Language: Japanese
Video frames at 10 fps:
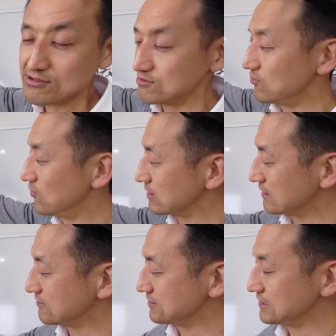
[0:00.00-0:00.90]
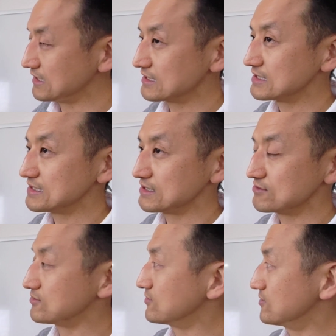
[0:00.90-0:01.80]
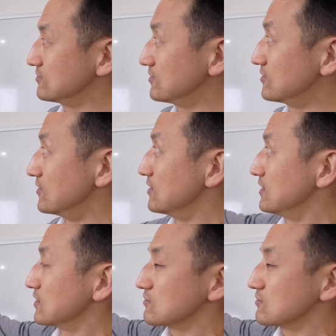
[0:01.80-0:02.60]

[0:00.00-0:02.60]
横脚になってる方の